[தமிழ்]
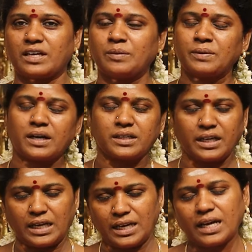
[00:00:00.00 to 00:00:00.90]
வழிபாடு
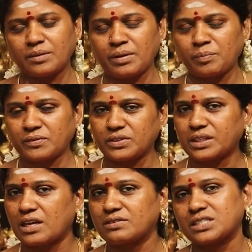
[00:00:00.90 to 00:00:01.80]
எல்லாருமே இப்போ
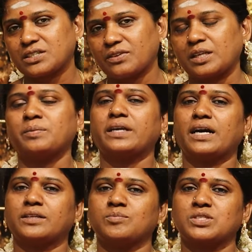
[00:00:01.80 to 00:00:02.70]
வீட்டில் வச்சு வழிபட
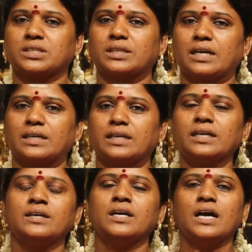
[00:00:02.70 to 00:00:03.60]
ஆரம்பிச்சிருக்காங்க
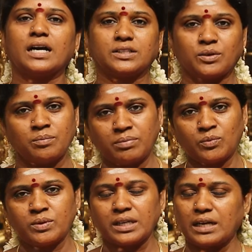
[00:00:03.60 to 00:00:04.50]
அது
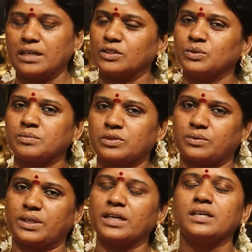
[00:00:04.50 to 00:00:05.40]
ரொம்பவும் நல்லதும்
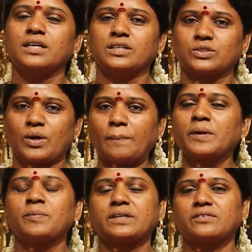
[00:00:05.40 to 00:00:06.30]
கூட ஸோ
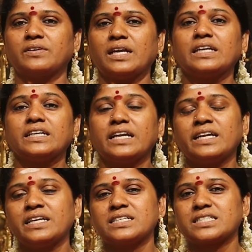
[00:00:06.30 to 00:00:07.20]
அப்படிப்பட்ட வேல்
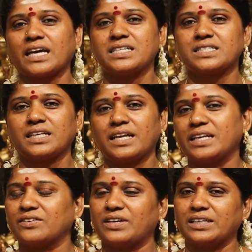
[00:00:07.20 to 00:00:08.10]
என்னென்ன சைஸில்
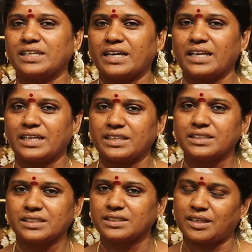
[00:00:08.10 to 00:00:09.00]
இன்னைக்கு விளக்கு கடையில்
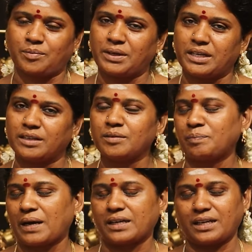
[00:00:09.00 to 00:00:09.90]
இருக்குது அப்படின்னு
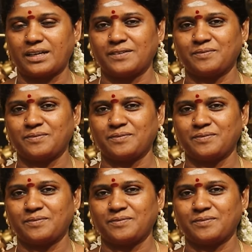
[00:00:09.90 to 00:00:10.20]
பார்க்கலாம்